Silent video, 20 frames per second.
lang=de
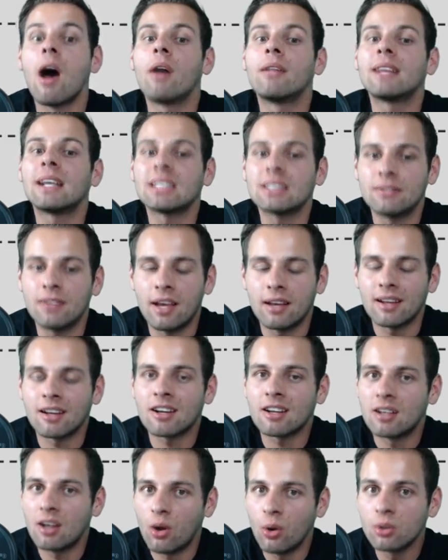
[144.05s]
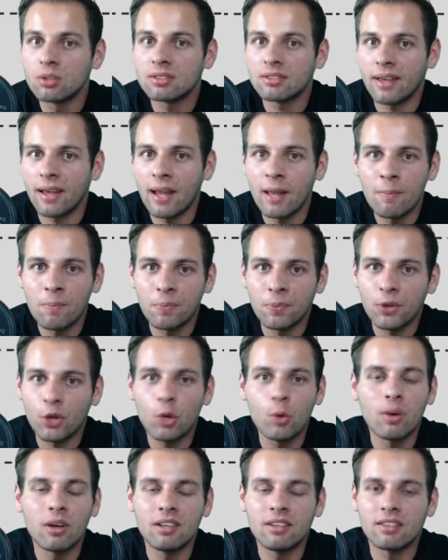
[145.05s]
dass wir einen Close Aim
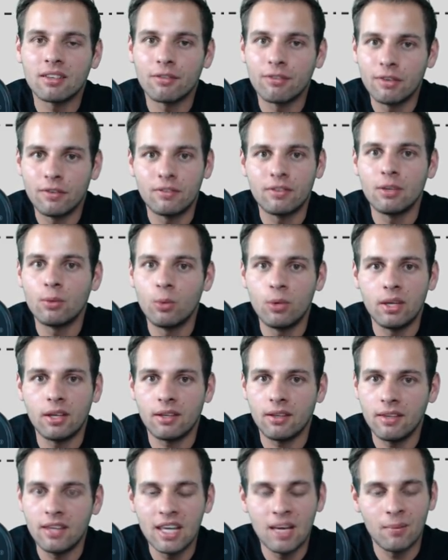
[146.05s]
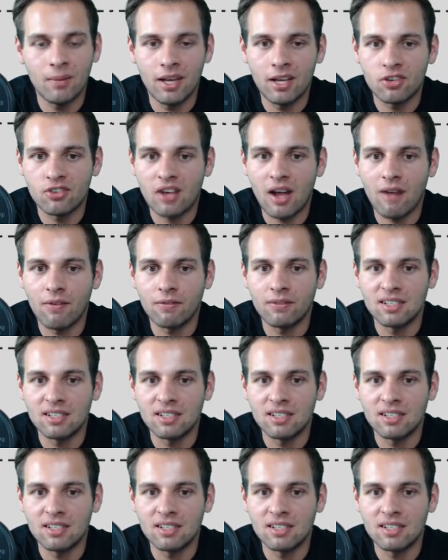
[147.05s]
über dieser 50-Week EMA schaffen.